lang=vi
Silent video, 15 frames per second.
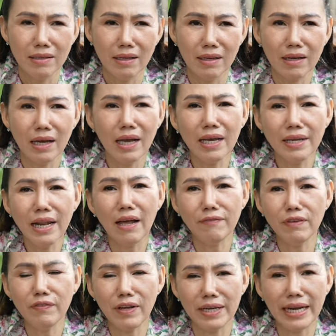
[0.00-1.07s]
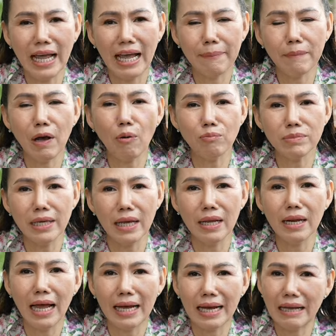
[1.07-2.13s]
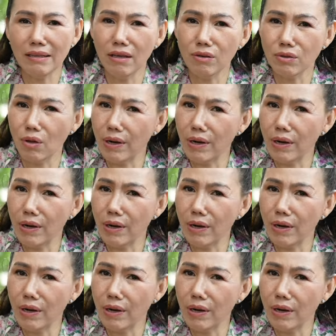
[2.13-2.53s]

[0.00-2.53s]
Thì khi đến với Việt Nam, không chỉ là cá nhân